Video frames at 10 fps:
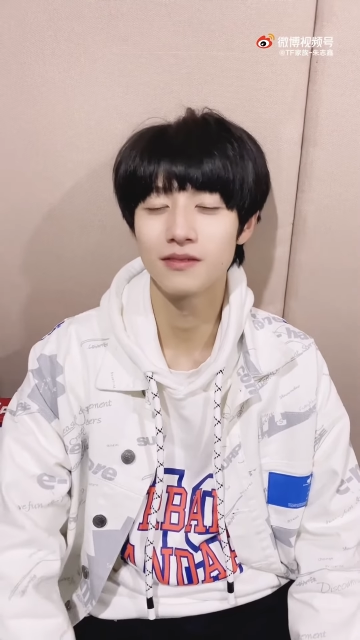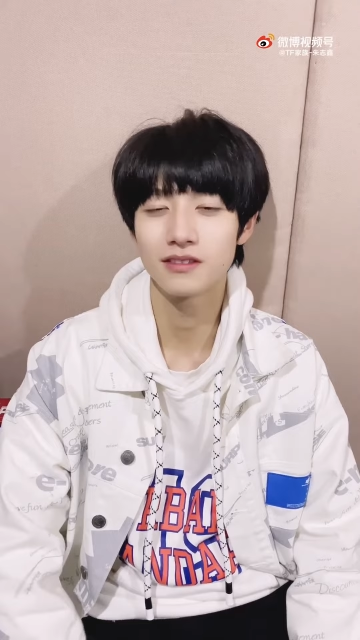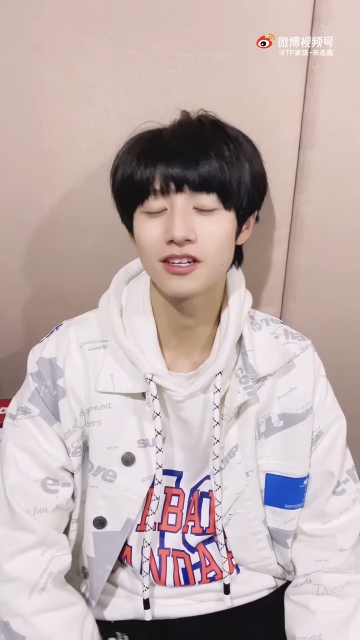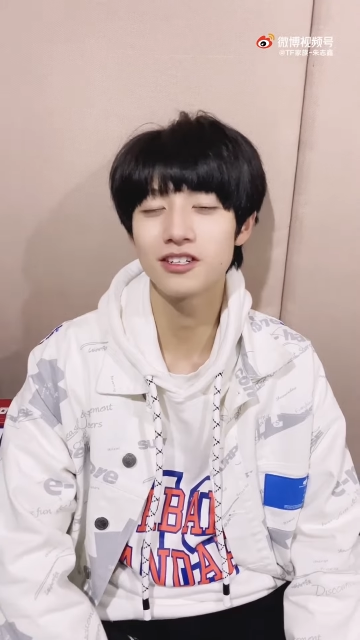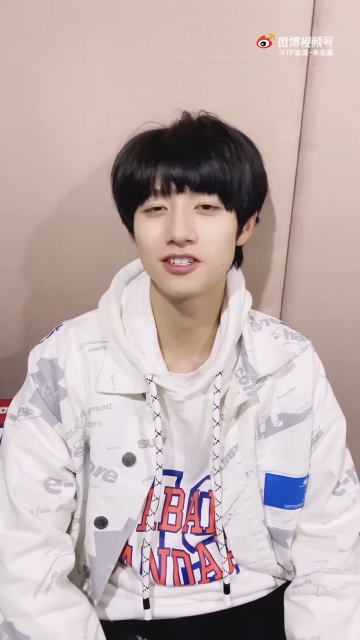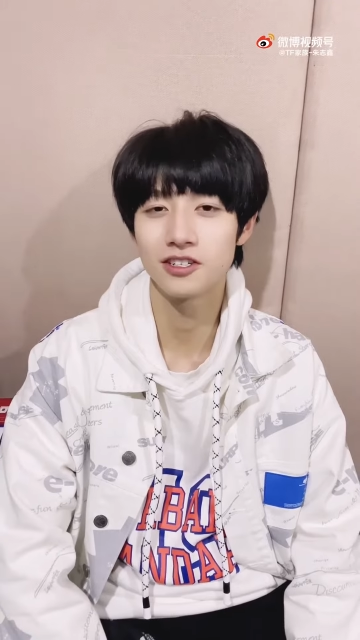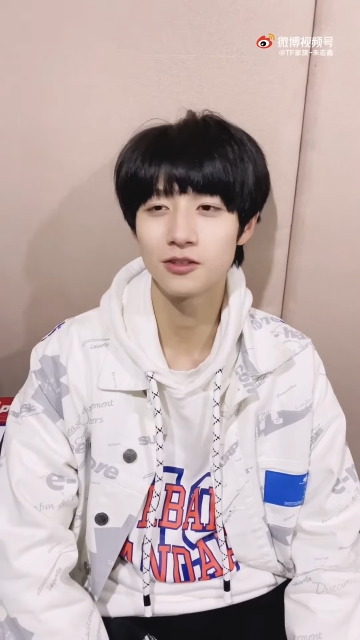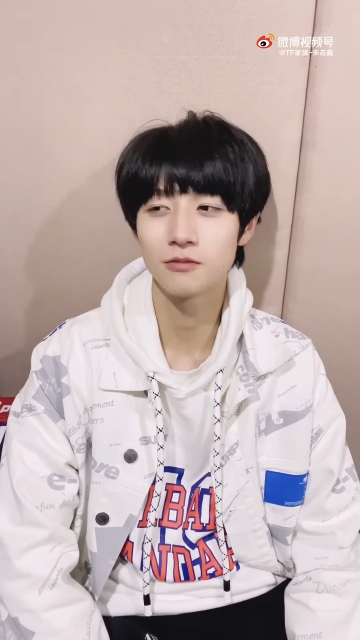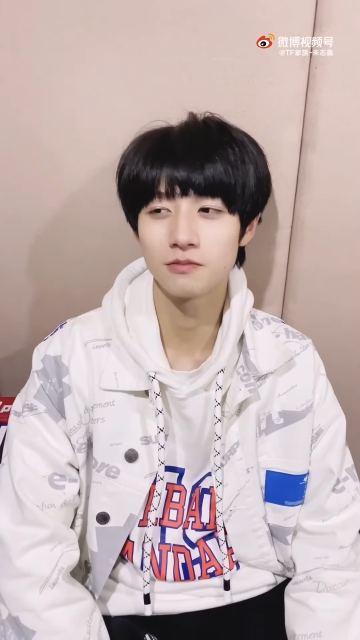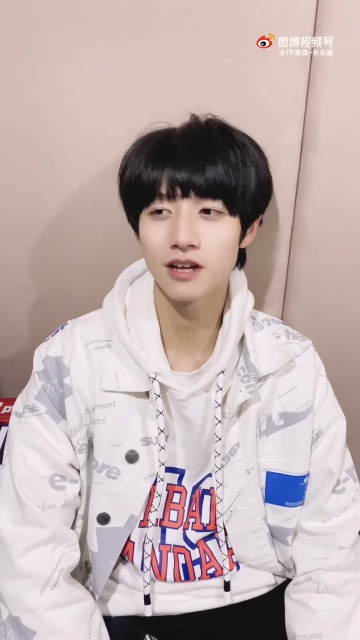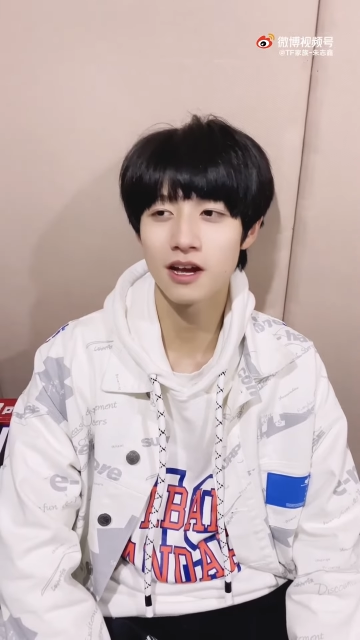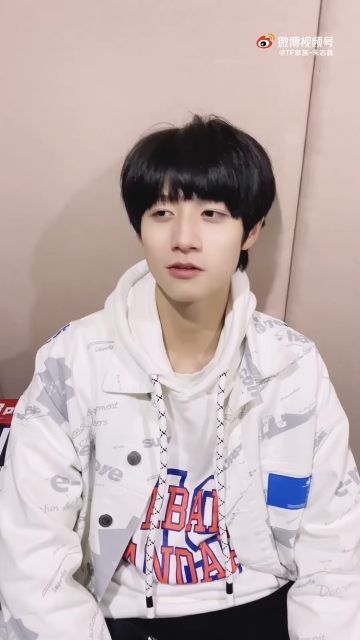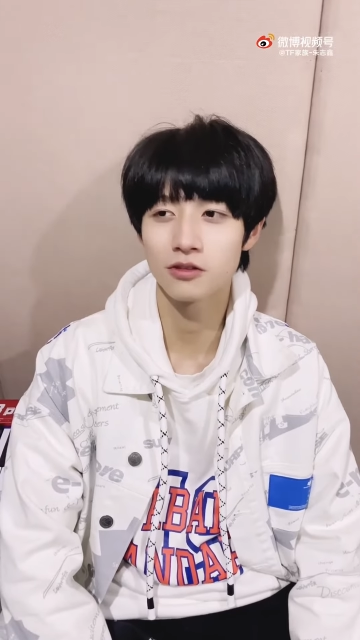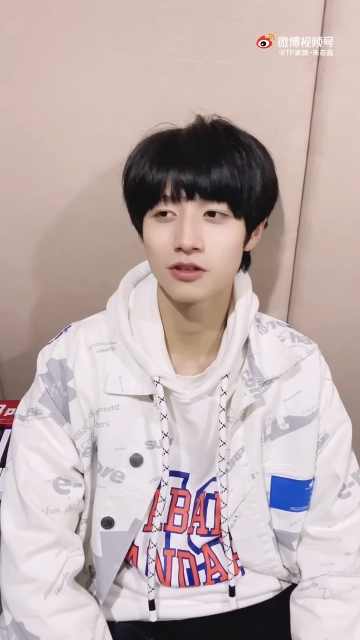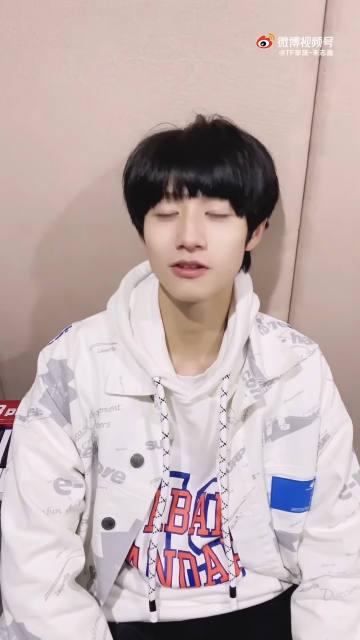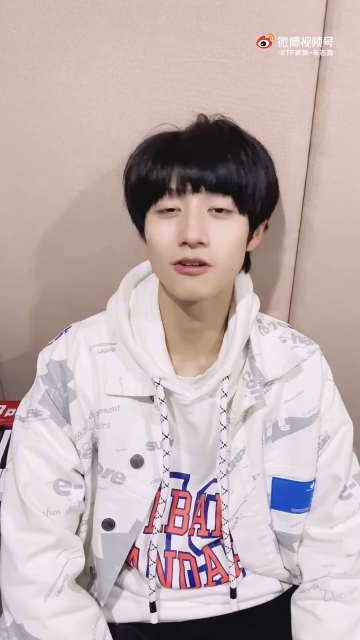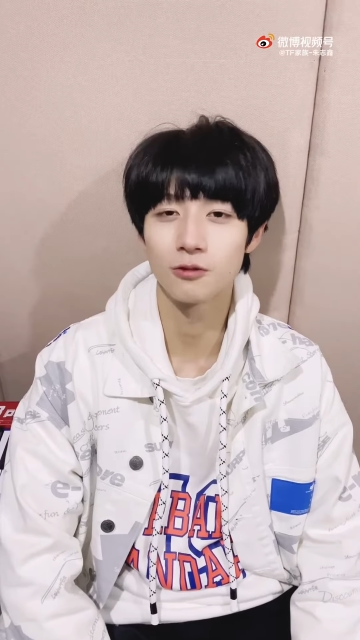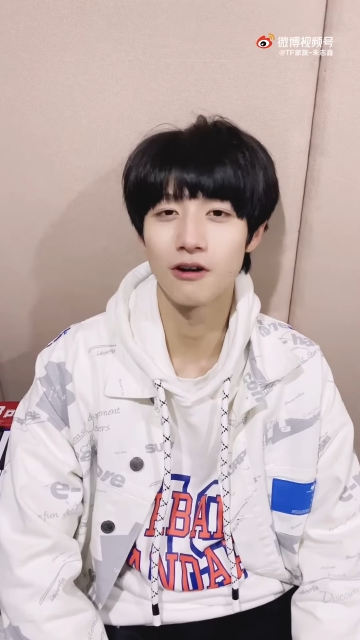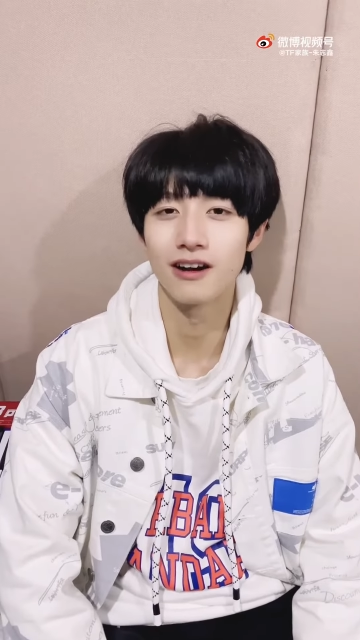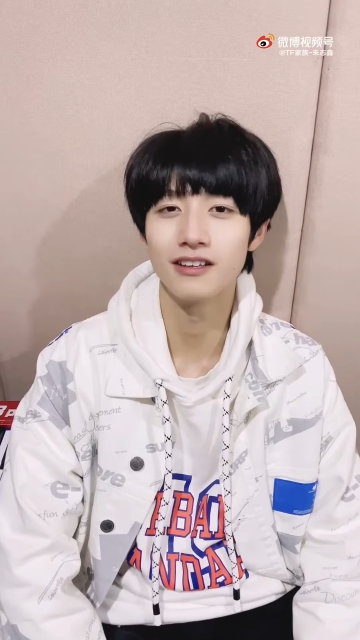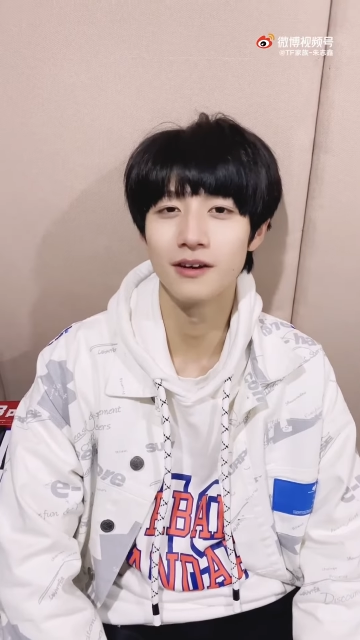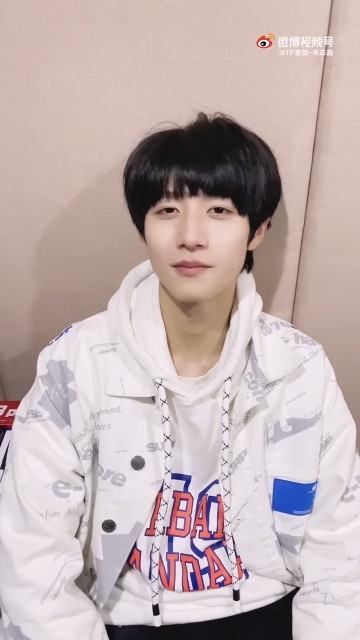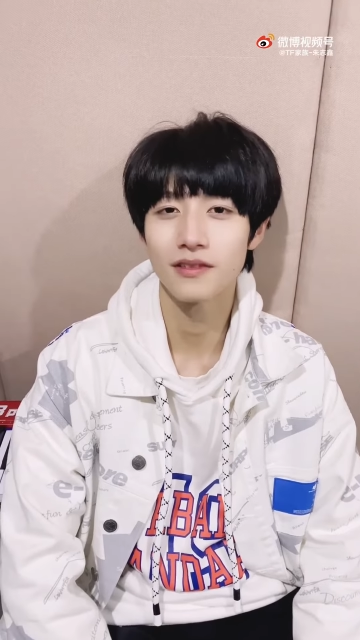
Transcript: 但是其实我们大家都是闹着玩的，